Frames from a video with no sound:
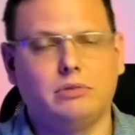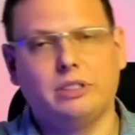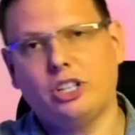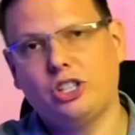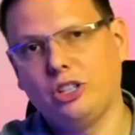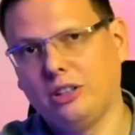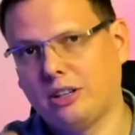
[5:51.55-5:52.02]

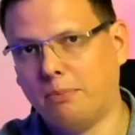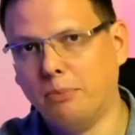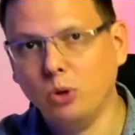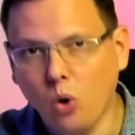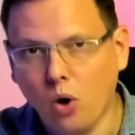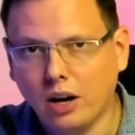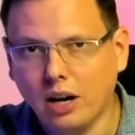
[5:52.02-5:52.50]
Страшилок
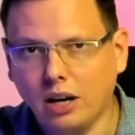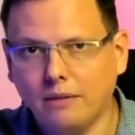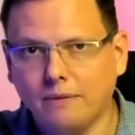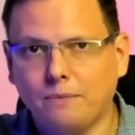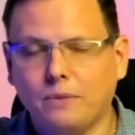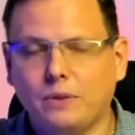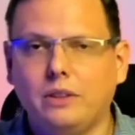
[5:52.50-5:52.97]
много,
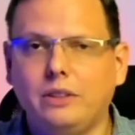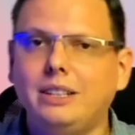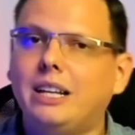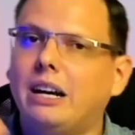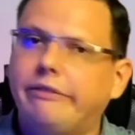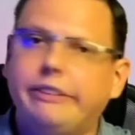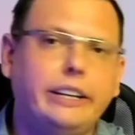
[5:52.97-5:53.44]

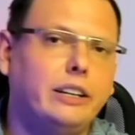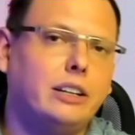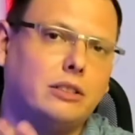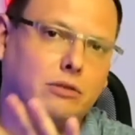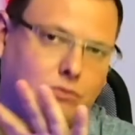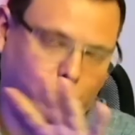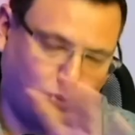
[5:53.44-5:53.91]

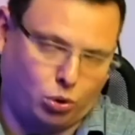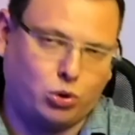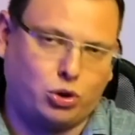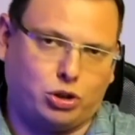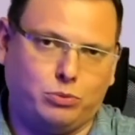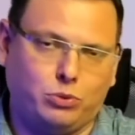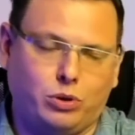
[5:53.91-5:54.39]
недоверия
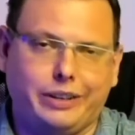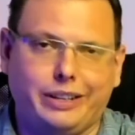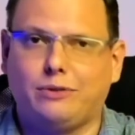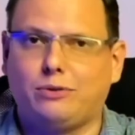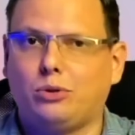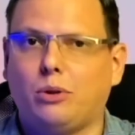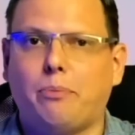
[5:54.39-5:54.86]
тоже много.
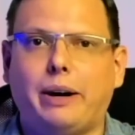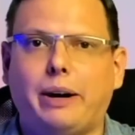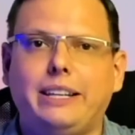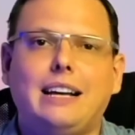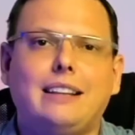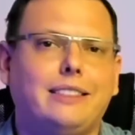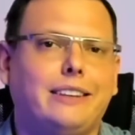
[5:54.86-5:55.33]
Это все
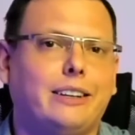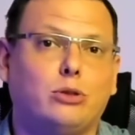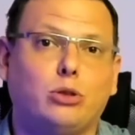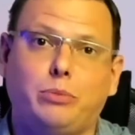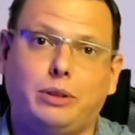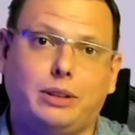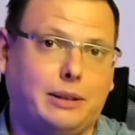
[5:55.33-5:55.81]
понятно,
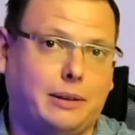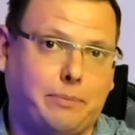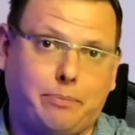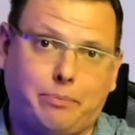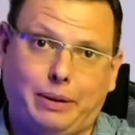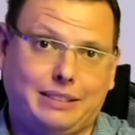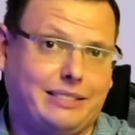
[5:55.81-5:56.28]
особенно
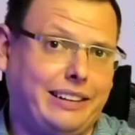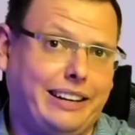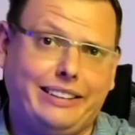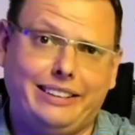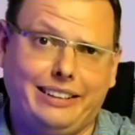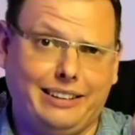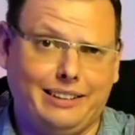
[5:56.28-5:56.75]

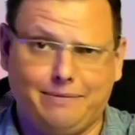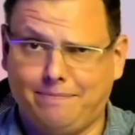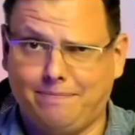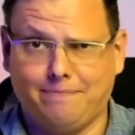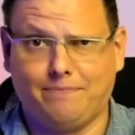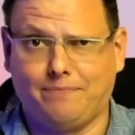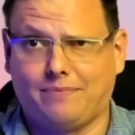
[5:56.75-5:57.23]
последние
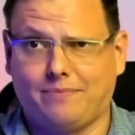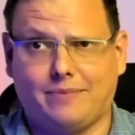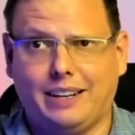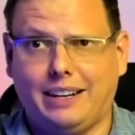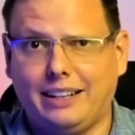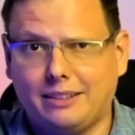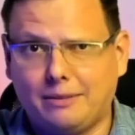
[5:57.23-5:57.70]

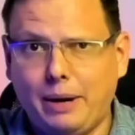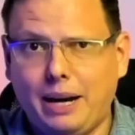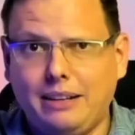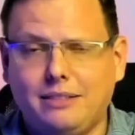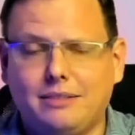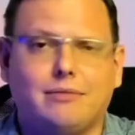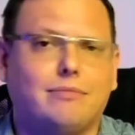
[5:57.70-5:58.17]
лет
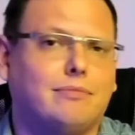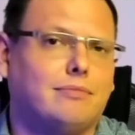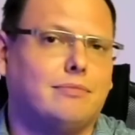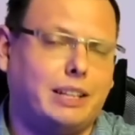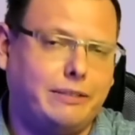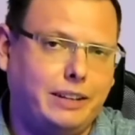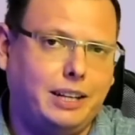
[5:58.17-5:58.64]
пять
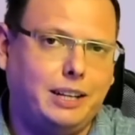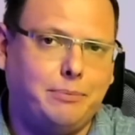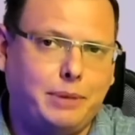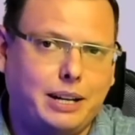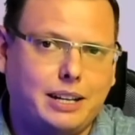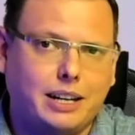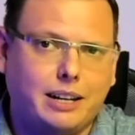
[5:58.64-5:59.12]
доверие,
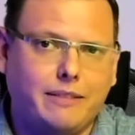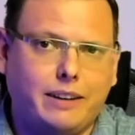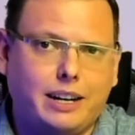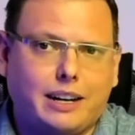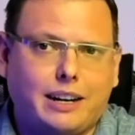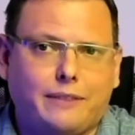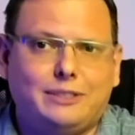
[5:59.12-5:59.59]
мягко
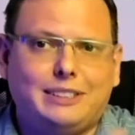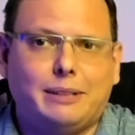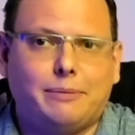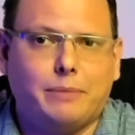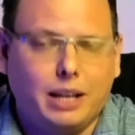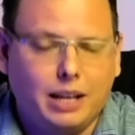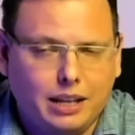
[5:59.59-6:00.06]
говоря, ко
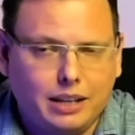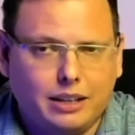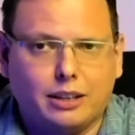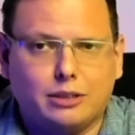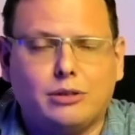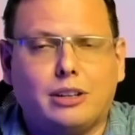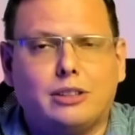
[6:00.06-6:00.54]
всем
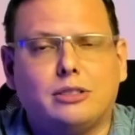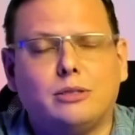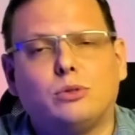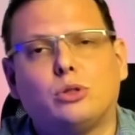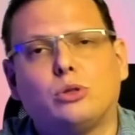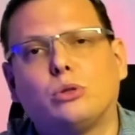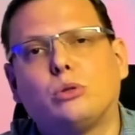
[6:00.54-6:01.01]
государственным
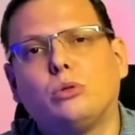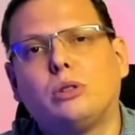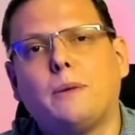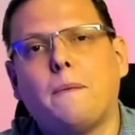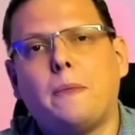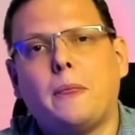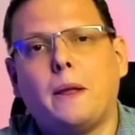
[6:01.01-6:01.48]

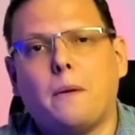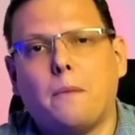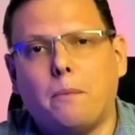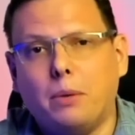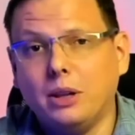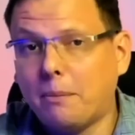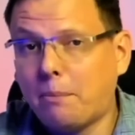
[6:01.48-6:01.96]
структурам
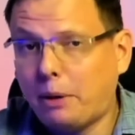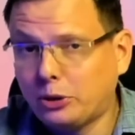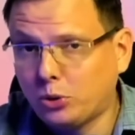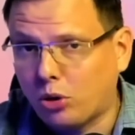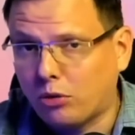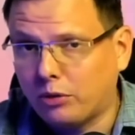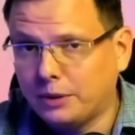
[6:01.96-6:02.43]
было
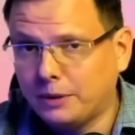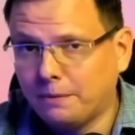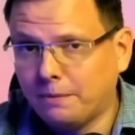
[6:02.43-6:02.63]
подорвано.